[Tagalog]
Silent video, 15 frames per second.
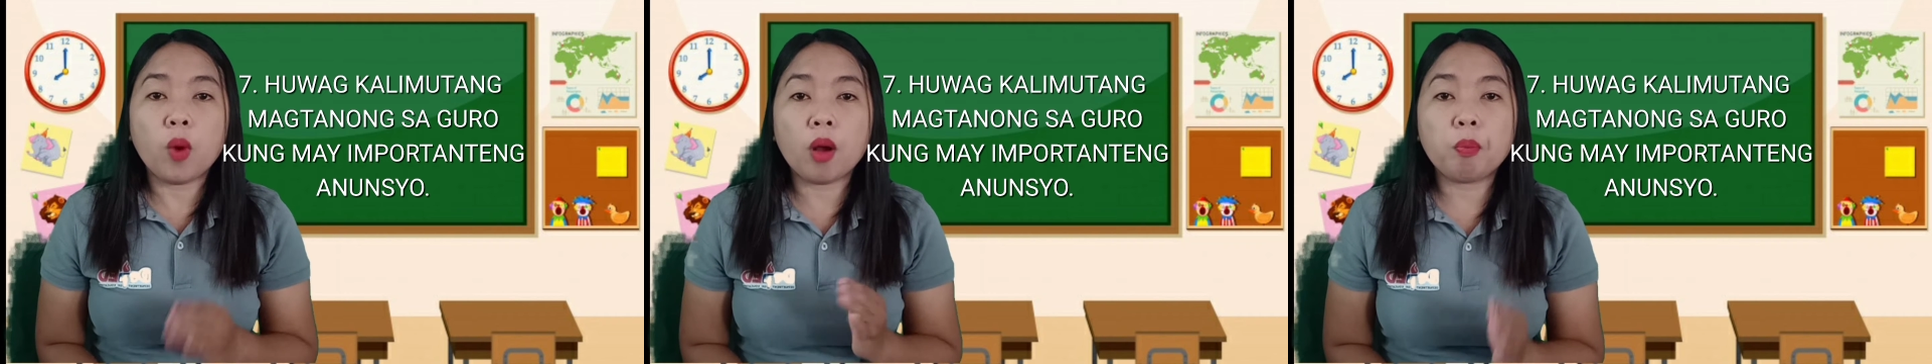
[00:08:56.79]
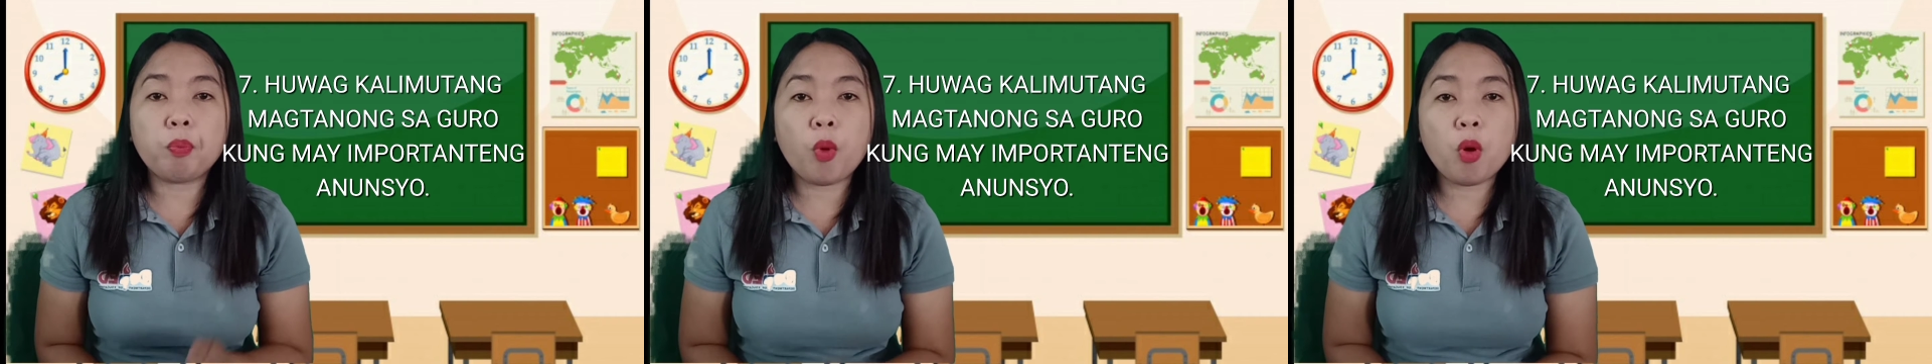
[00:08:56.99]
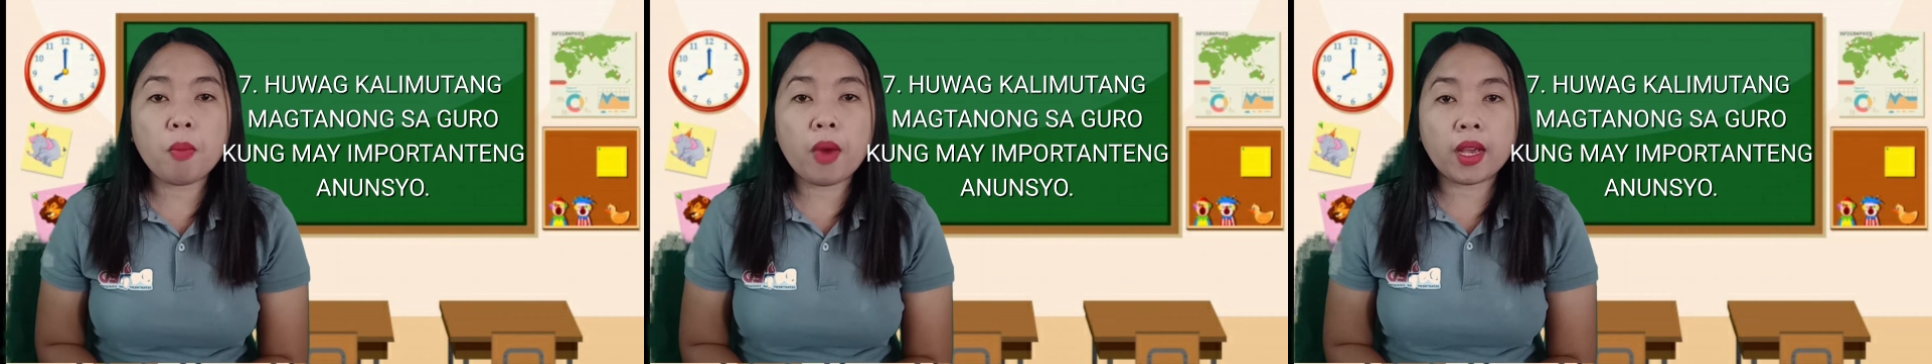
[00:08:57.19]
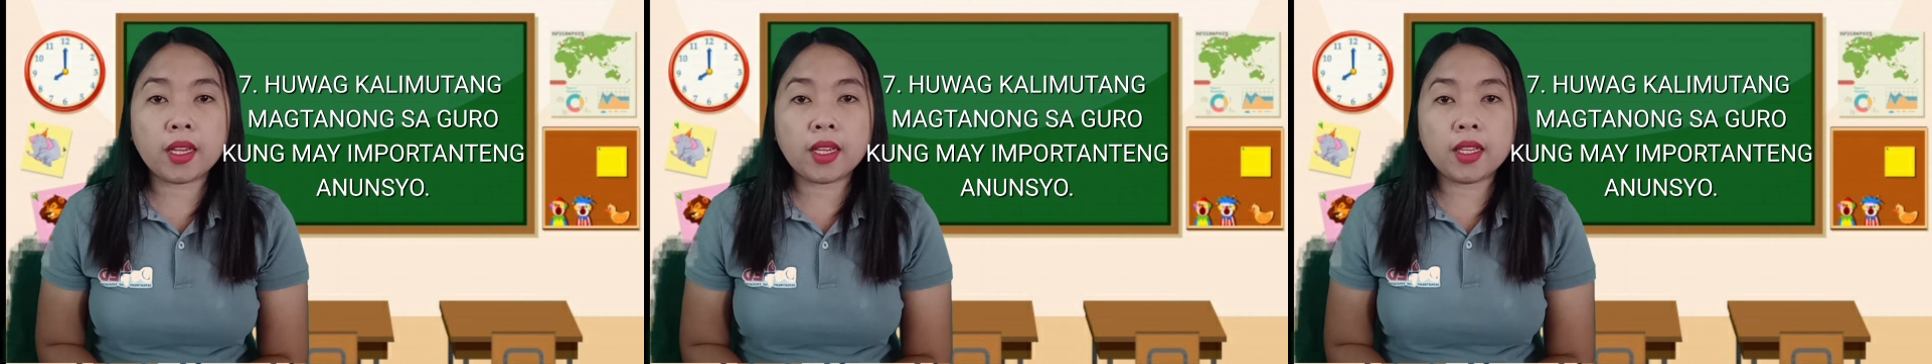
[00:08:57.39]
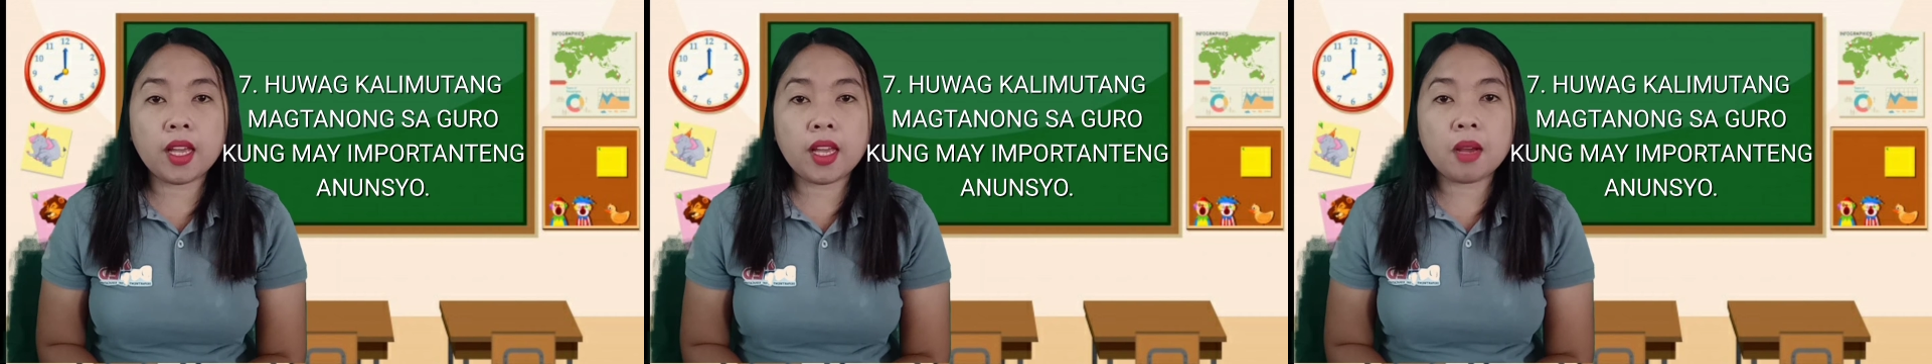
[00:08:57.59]
o huwag pong
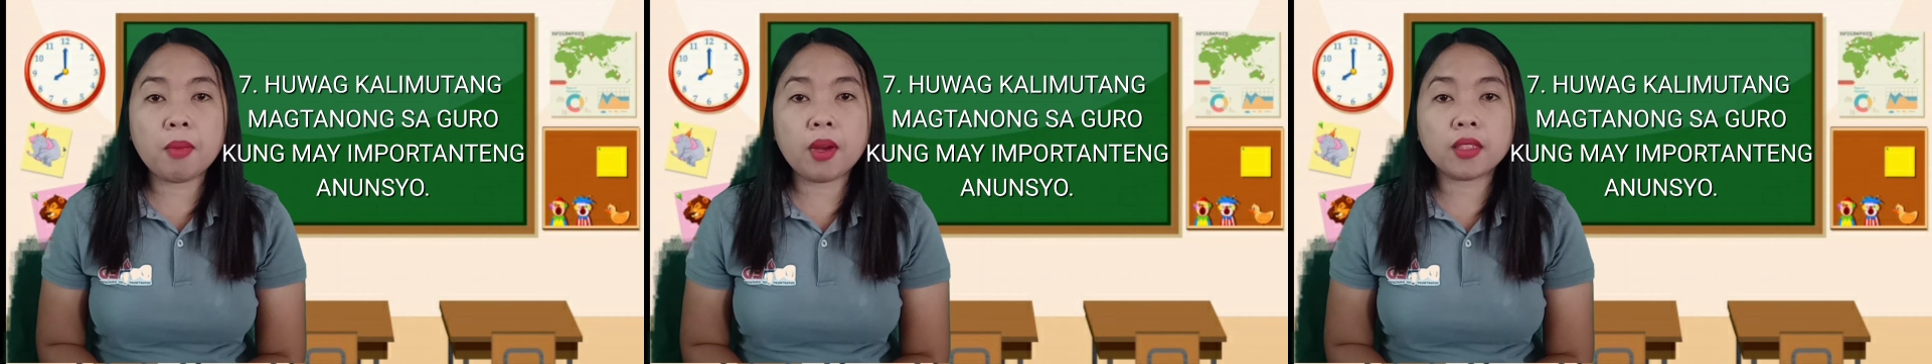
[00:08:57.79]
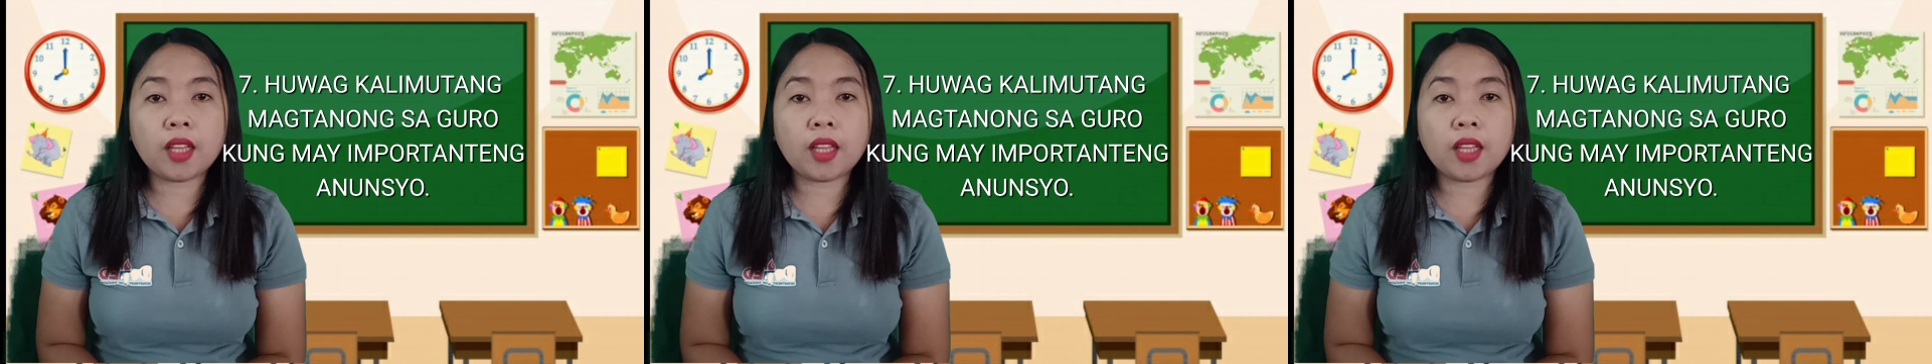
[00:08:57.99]
mahihiyang